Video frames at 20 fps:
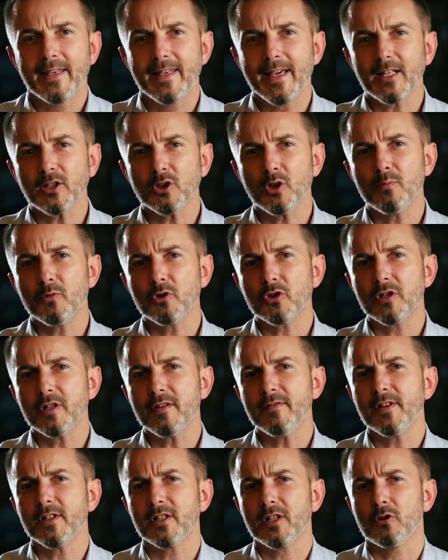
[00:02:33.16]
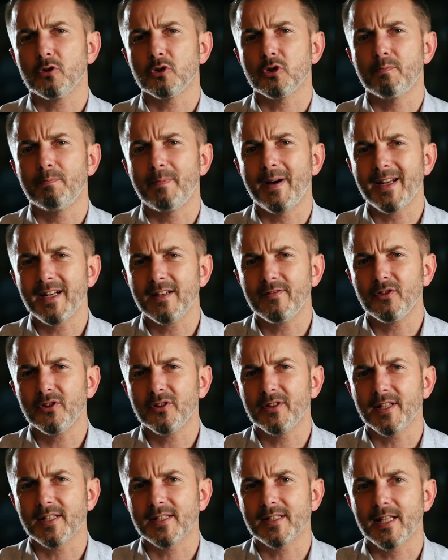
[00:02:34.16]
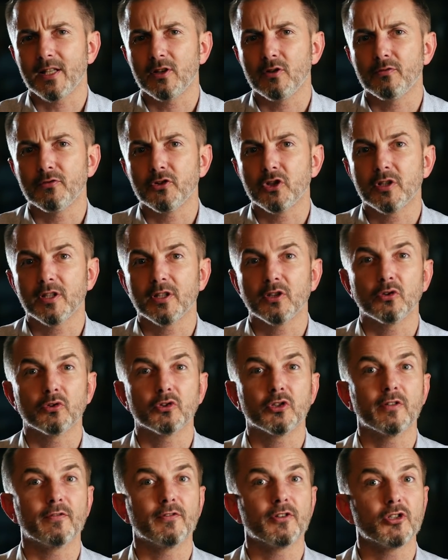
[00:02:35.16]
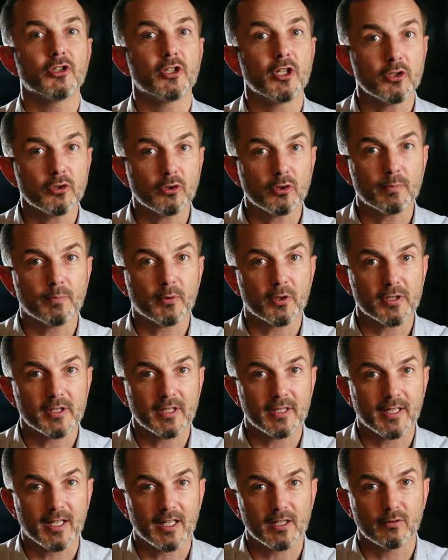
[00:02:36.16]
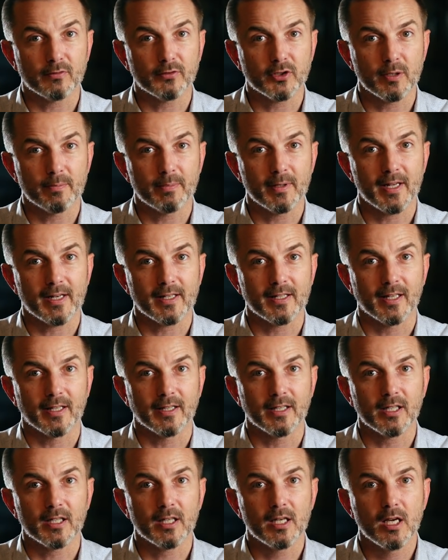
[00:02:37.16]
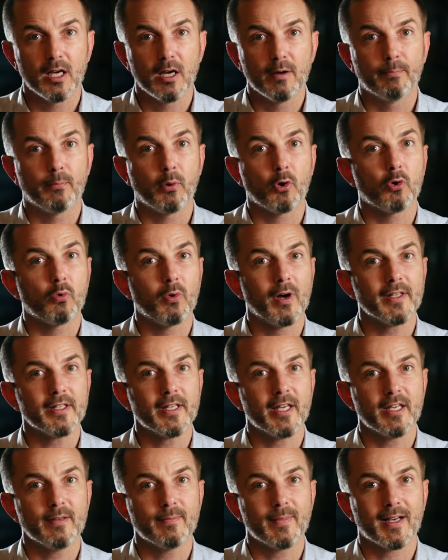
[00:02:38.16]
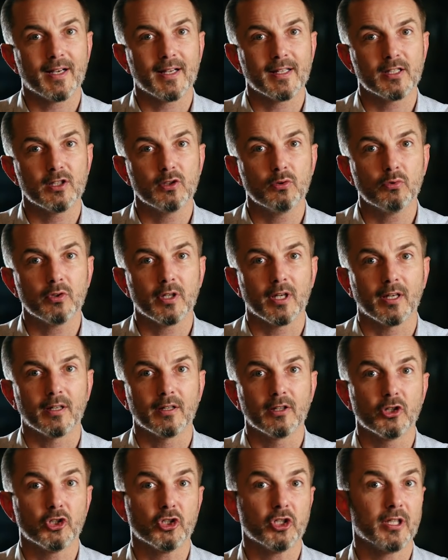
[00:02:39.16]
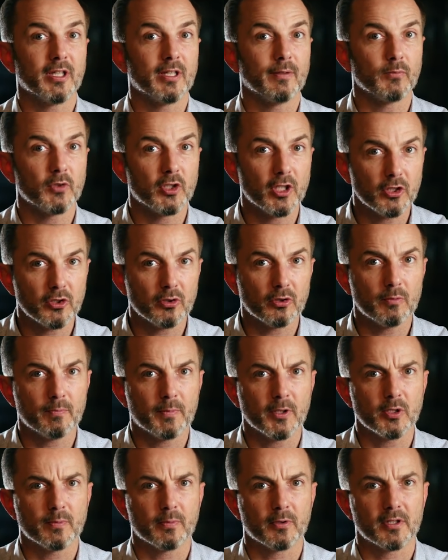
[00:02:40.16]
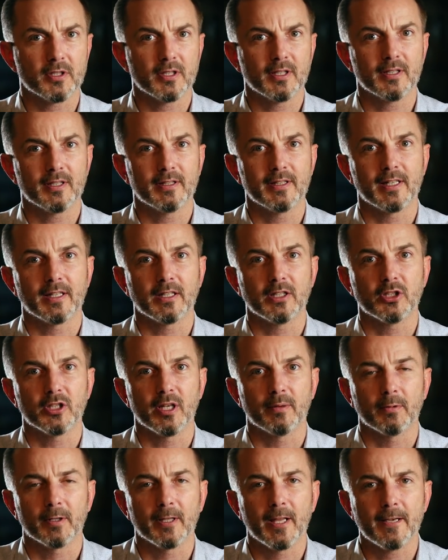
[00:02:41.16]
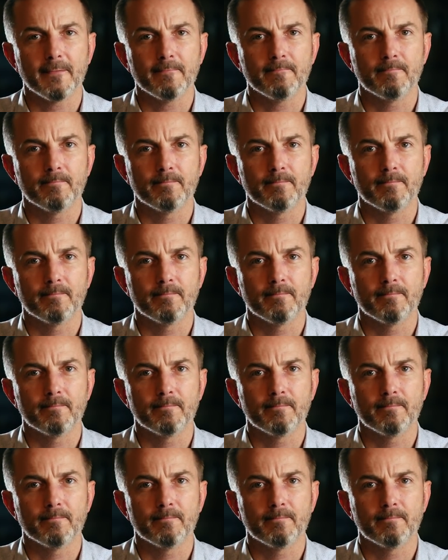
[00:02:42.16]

Jak to możliwe, że choć para wodna stanowi średnio 90% gazów cieplarnianych, pochłania i magazynuje 75% energii cieplnej?